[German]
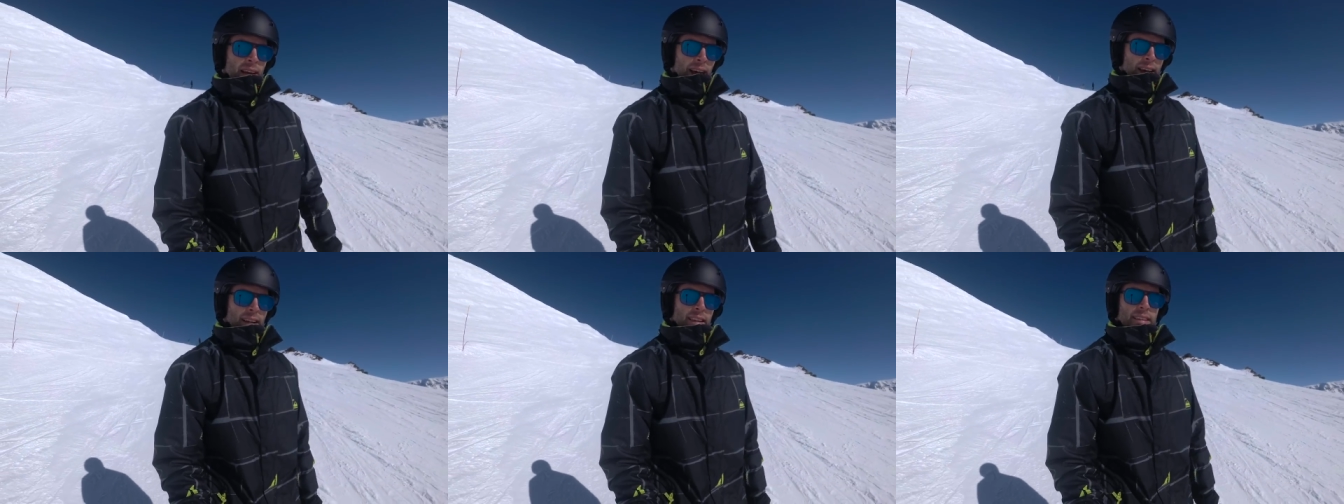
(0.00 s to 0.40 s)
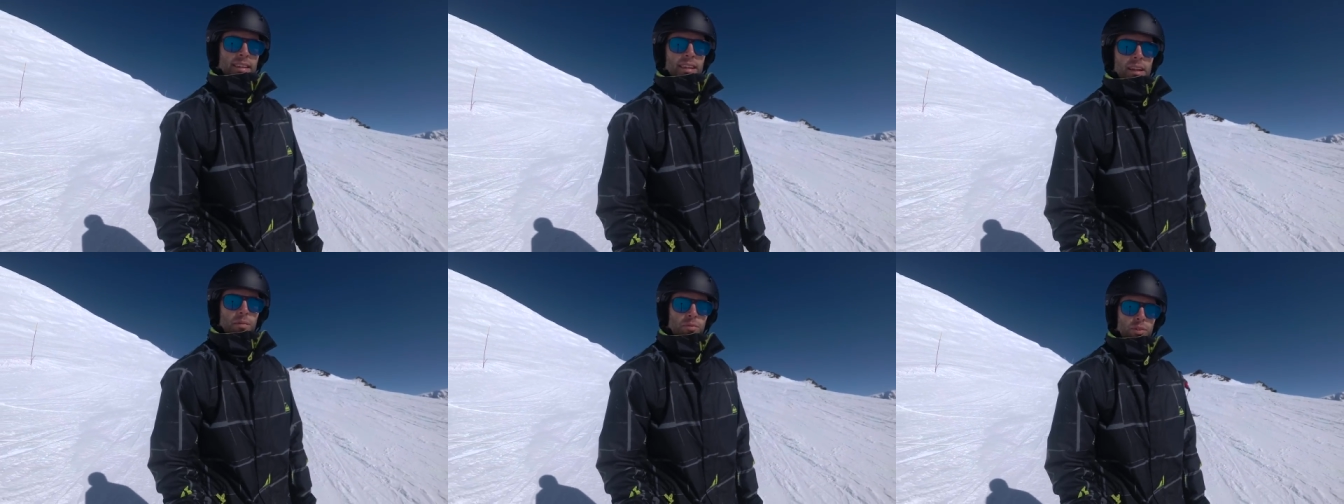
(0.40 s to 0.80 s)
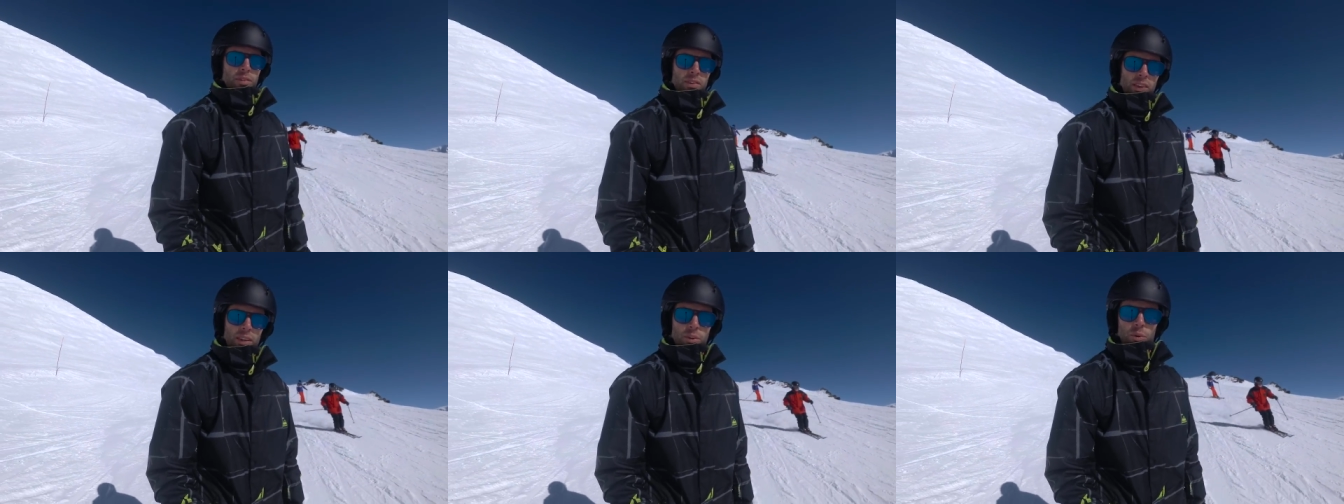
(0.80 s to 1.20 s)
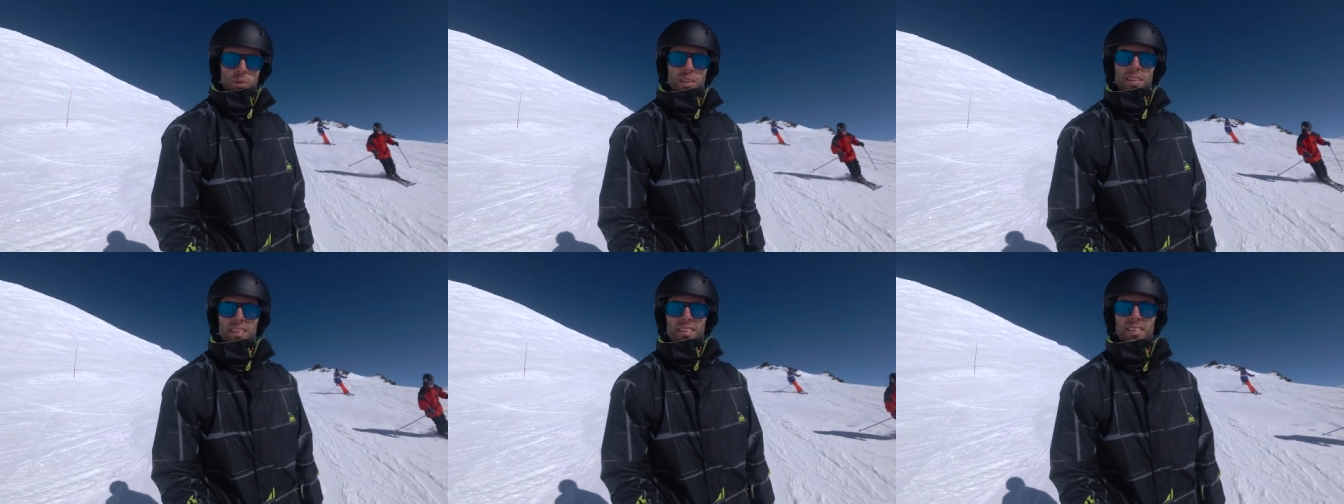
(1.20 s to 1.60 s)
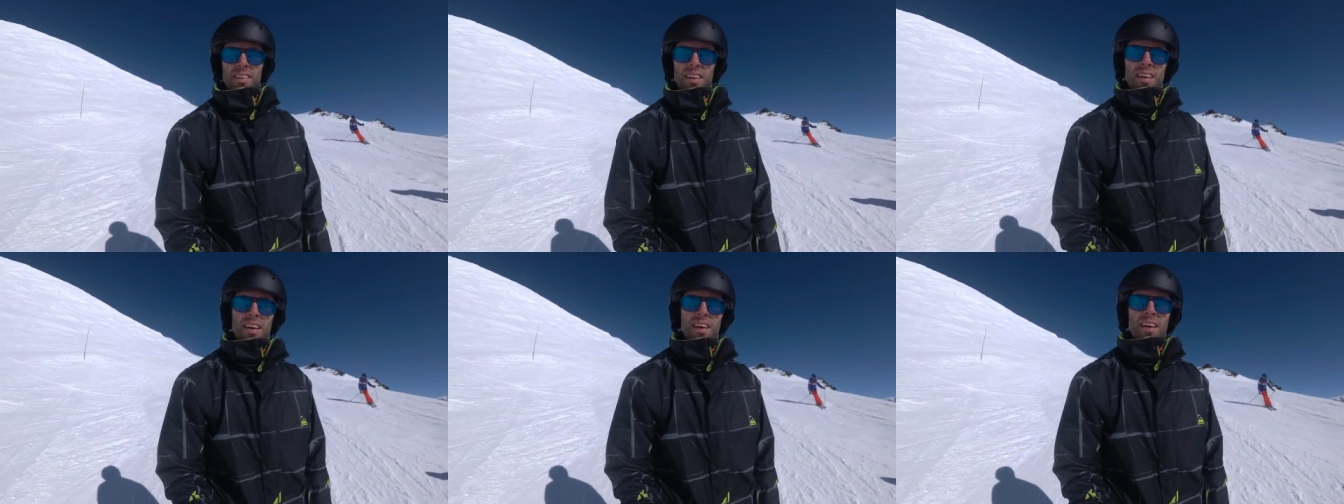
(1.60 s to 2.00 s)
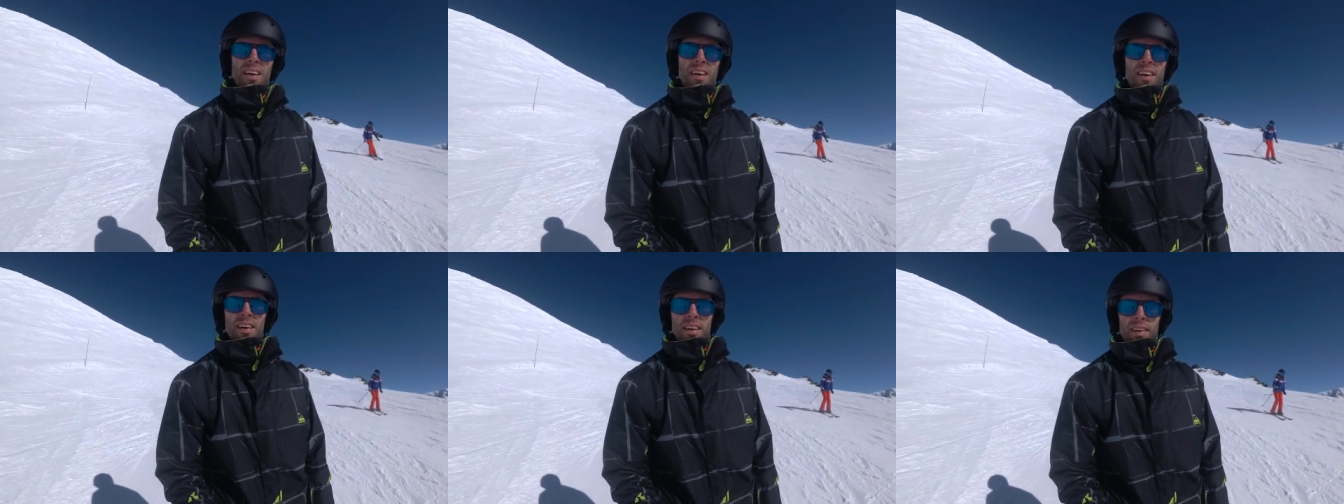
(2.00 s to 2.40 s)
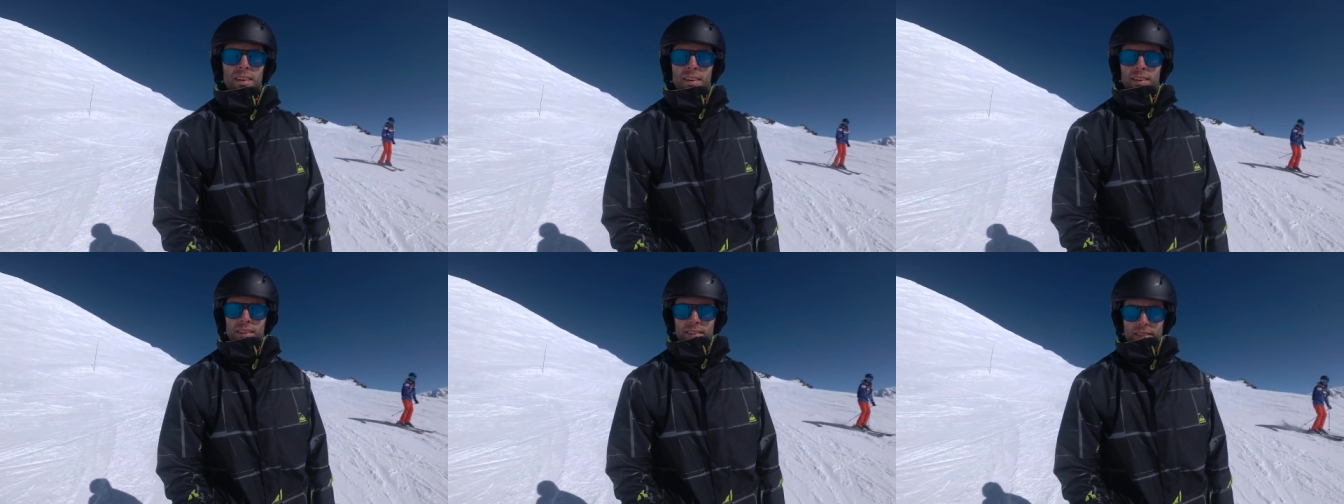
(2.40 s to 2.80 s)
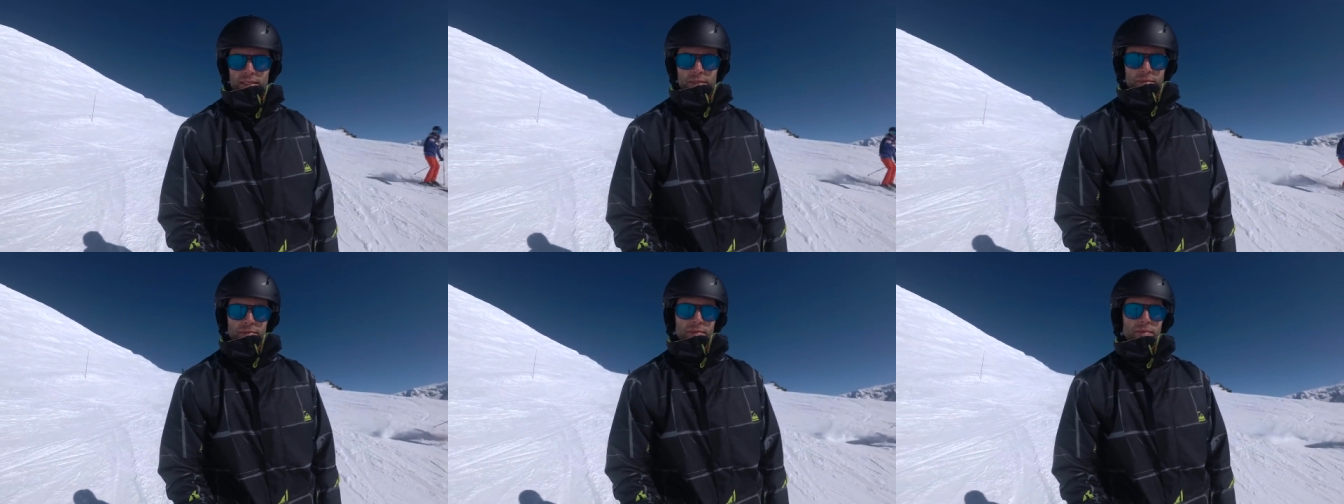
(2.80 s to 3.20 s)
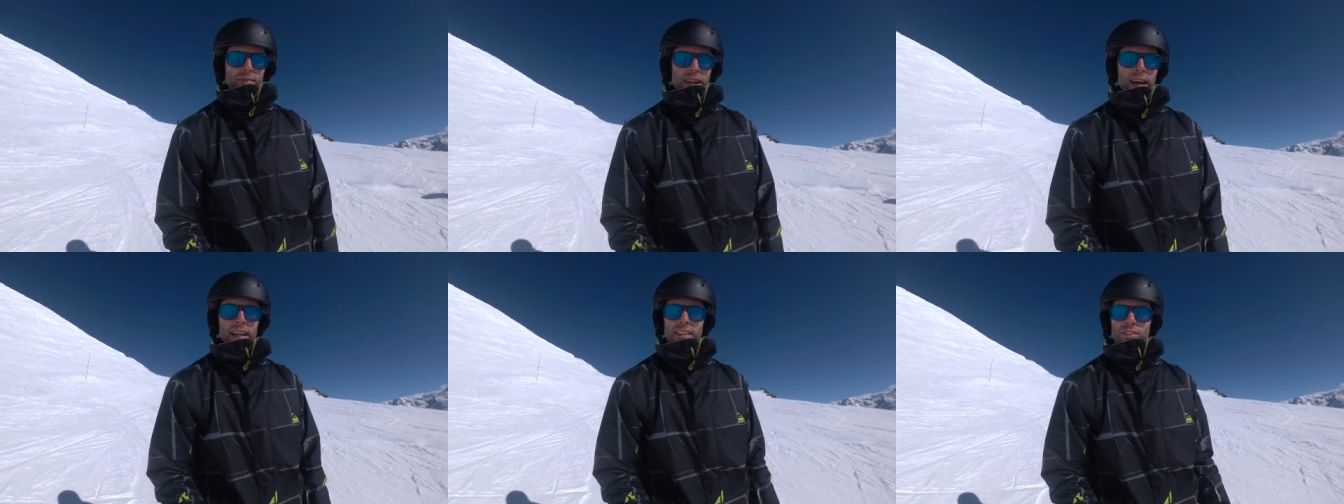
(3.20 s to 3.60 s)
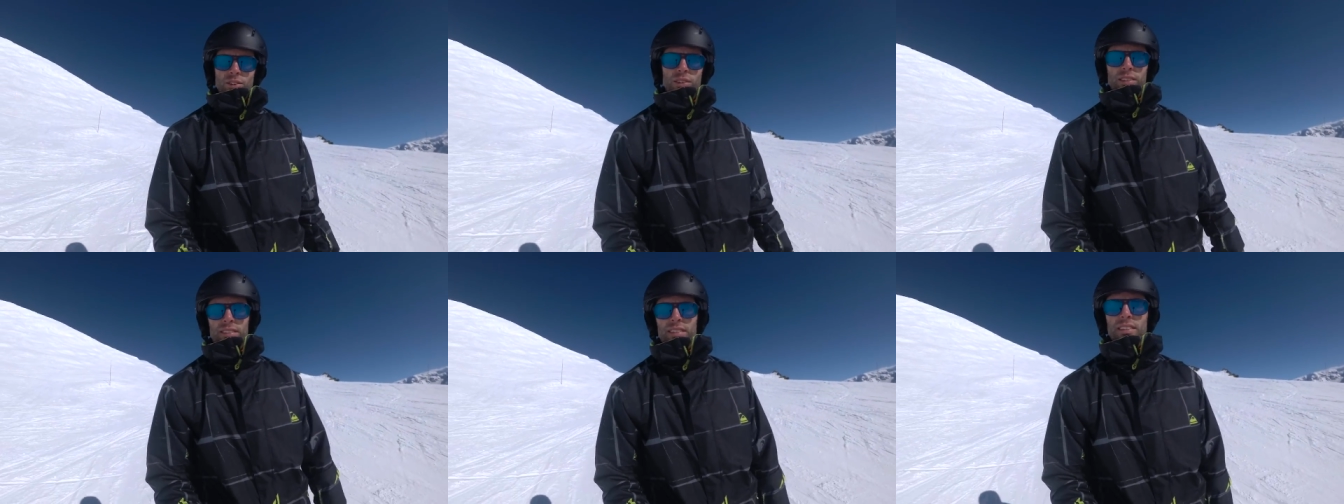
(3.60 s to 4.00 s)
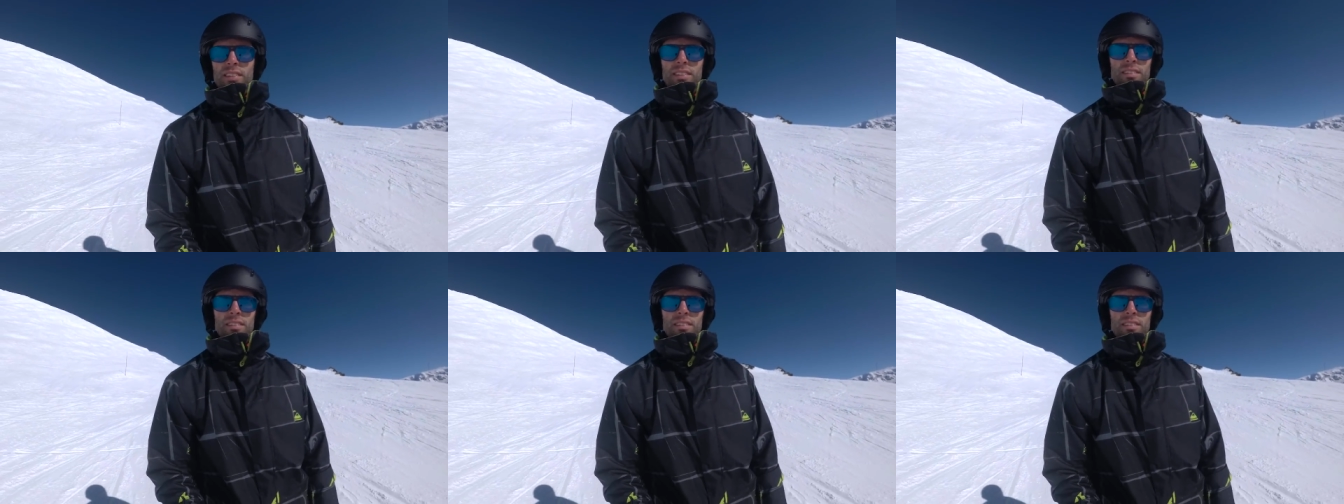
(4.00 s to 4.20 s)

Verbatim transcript: eigentlich innerhalb von Sekunden ähm, eindeutig,